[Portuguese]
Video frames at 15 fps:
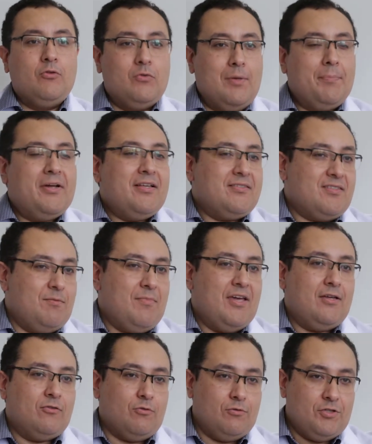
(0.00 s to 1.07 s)
do
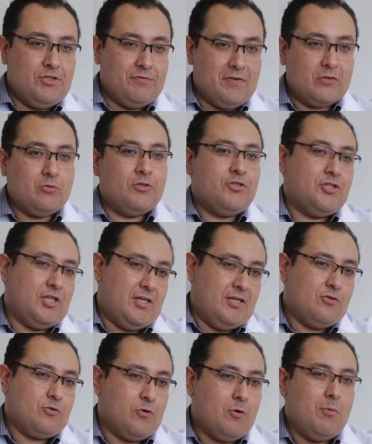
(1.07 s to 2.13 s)
aparecimento de fatores de
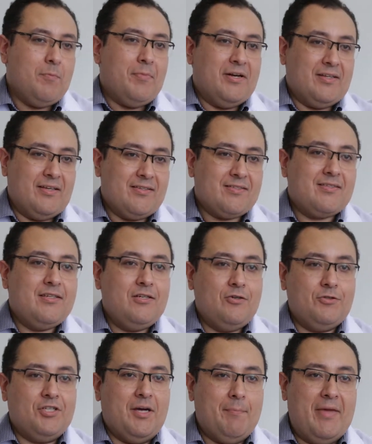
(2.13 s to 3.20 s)
risco, como
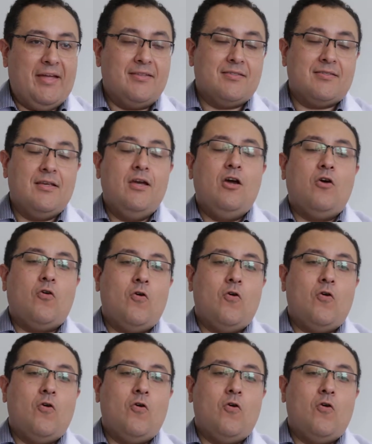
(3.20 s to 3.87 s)
hipertensão, diabetes,